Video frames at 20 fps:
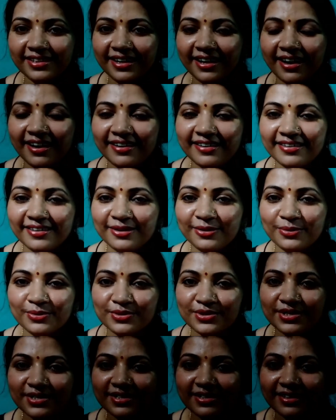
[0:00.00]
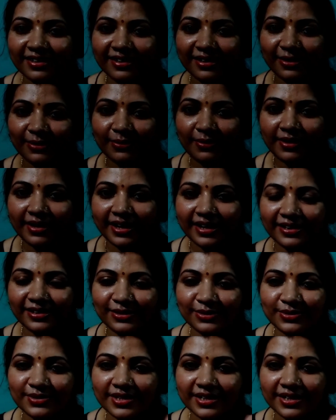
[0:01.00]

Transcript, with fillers: दिखाने की कोशिश कर रही हूँ लाइट हो